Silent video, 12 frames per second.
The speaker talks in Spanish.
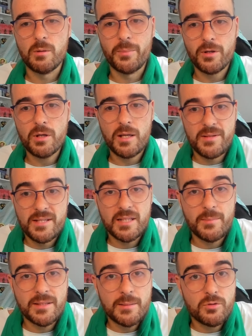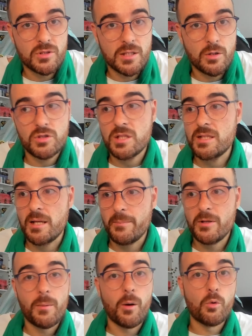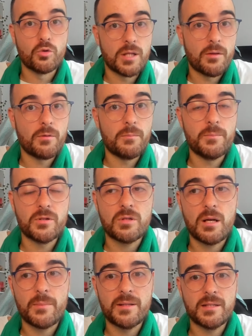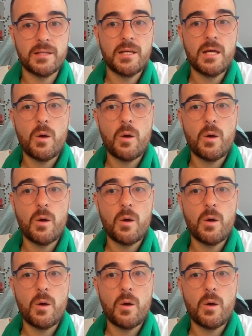Pero evidentemente, pues tiene cosas que a mí no me han gustado, personalmente.